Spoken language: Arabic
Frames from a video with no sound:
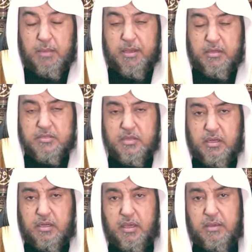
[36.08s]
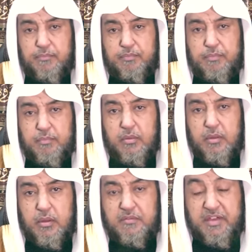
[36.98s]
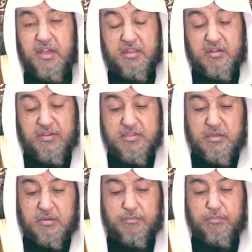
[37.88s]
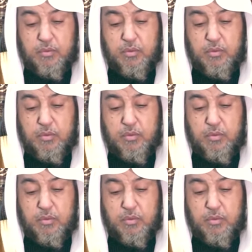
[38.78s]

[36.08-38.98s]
الأعمال الصالحة في هذا الفصل